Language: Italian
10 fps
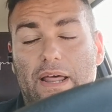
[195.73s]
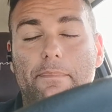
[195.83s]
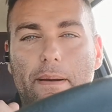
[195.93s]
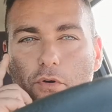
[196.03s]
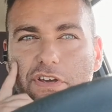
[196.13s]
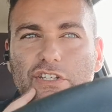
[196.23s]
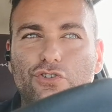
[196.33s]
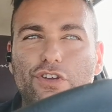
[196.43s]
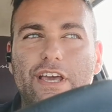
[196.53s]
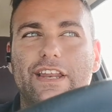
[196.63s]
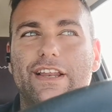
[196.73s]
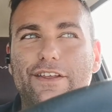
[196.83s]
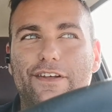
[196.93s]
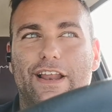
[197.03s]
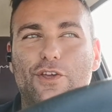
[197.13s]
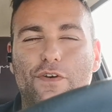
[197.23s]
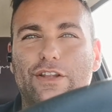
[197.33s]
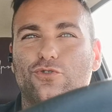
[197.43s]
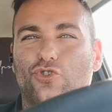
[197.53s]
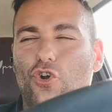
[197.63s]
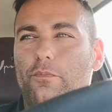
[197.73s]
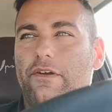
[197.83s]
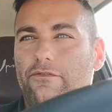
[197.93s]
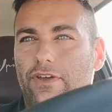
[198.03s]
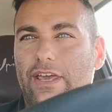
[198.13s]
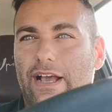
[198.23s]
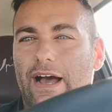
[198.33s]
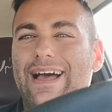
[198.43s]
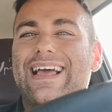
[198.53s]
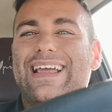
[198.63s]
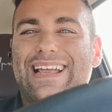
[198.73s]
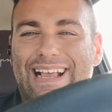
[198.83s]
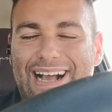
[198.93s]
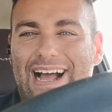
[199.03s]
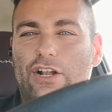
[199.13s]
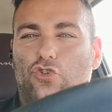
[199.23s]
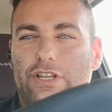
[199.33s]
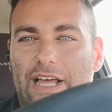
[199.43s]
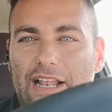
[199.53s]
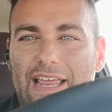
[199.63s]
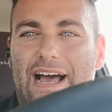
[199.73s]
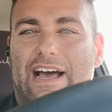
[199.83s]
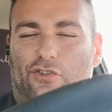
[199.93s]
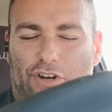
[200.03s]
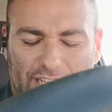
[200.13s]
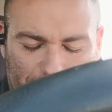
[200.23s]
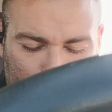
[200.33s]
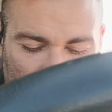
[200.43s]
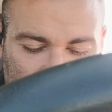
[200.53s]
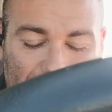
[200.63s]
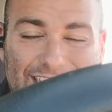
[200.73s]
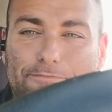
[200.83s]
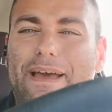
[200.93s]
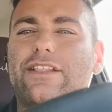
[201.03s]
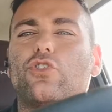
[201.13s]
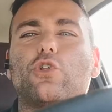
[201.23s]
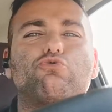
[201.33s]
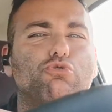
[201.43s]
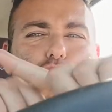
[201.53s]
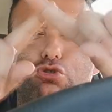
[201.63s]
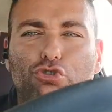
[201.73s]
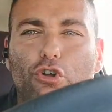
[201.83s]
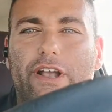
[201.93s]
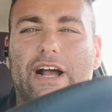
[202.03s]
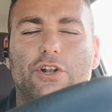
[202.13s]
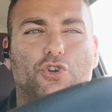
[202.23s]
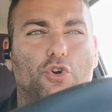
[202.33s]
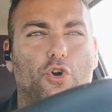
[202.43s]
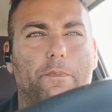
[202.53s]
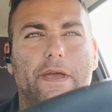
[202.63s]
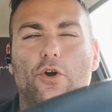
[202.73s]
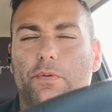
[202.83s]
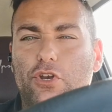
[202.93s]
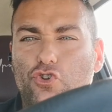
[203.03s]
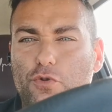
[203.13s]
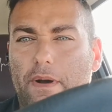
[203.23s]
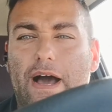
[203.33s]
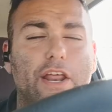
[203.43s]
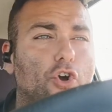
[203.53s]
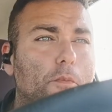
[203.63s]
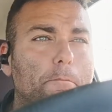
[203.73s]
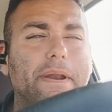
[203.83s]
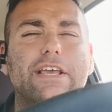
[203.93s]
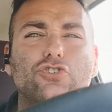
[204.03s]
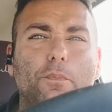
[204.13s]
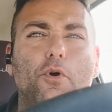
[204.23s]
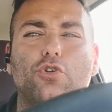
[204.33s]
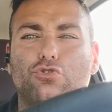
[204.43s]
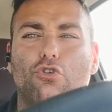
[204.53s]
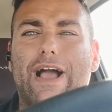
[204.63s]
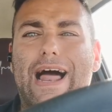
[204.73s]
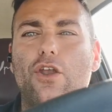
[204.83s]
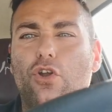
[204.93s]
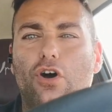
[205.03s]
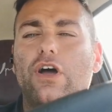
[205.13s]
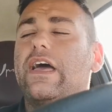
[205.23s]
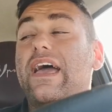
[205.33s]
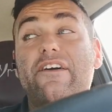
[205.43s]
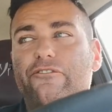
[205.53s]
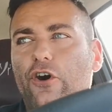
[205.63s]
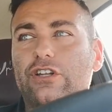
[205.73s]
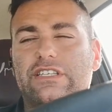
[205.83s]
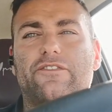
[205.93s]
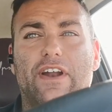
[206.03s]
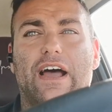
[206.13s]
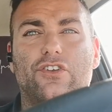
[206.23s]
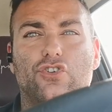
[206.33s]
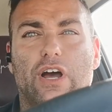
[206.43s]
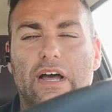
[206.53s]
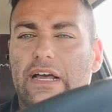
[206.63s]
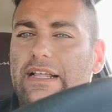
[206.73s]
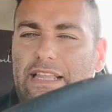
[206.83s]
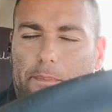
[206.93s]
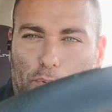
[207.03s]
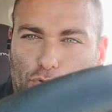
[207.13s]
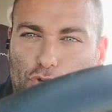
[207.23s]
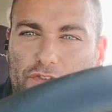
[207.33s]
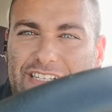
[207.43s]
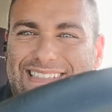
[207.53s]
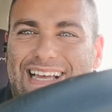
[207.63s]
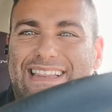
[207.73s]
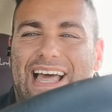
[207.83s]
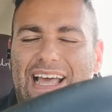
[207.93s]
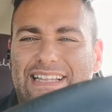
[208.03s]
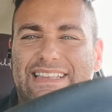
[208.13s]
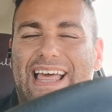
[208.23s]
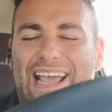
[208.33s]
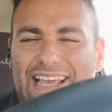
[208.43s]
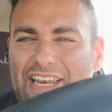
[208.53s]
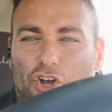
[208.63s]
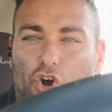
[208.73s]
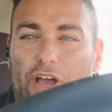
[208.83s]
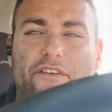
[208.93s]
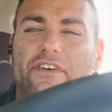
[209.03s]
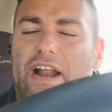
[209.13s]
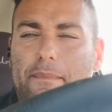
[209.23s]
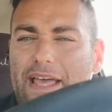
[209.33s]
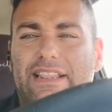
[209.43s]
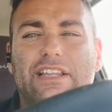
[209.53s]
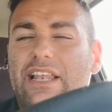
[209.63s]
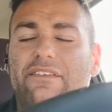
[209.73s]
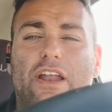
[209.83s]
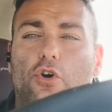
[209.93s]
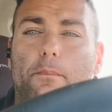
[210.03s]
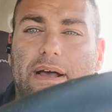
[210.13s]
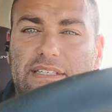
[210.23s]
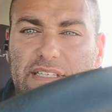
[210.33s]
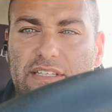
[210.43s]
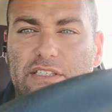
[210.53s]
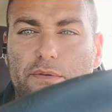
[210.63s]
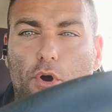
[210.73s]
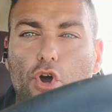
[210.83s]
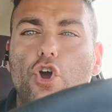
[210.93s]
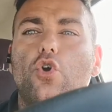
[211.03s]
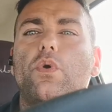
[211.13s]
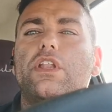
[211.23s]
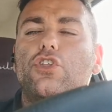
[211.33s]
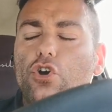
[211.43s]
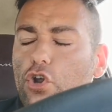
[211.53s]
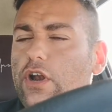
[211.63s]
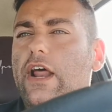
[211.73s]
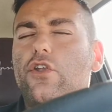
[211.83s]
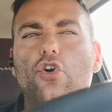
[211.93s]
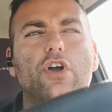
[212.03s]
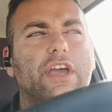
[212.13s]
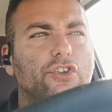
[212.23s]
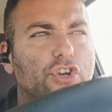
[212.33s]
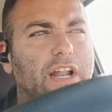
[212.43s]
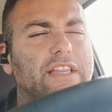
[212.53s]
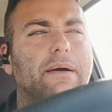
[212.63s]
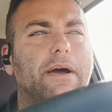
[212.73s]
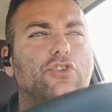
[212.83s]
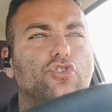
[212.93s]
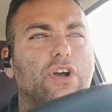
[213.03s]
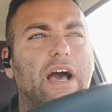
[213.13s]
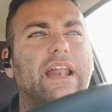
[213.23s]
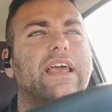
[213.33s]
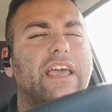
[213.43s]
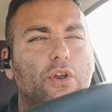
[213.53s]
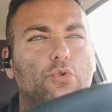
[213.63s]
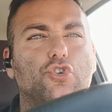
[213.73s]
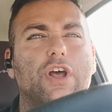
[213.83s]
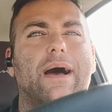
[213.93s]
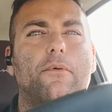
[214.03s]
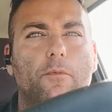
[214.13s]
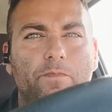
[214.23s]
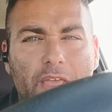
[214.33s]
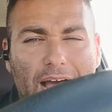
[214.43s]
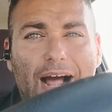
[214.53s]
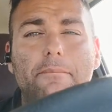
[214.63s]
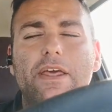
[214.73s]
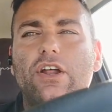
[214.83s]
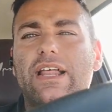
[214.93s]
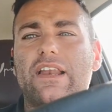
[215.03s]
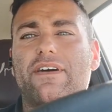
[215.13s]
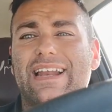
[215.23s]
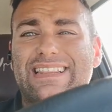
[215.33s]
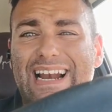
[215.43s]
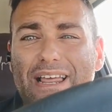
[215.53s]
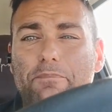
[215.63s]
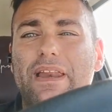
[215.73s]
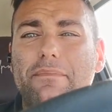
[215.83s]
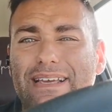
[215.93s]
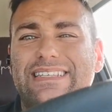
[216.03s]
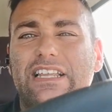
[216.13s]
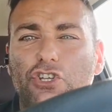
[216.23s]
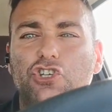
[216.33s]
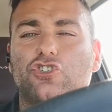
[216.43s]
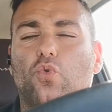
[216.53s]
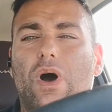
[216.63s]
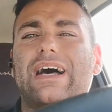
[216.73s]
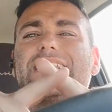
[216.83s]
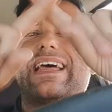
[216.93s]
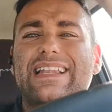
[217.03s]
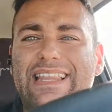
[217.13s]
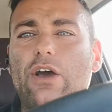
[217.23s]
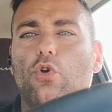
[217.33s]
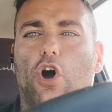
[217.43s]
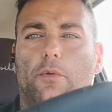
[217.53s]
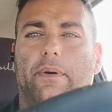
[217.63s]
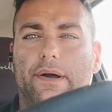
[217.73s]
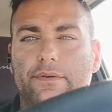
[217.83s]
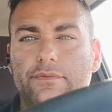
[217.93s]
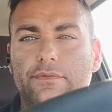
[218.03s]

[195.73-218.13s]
L'abbiamo visto ieri la Juventus col Benfica. Il calcio italiano rispet- rispetto a tutto il calcio europeo principale, compreso Portogallo e forse Francia, dal punto di vista te- tecnico è veramente di livello bassissimo. Quindi onore a noi che ce l'andiamo a giocare e che riusciamo almeno ad arrivare tra le prime 16 squadre d'Europa.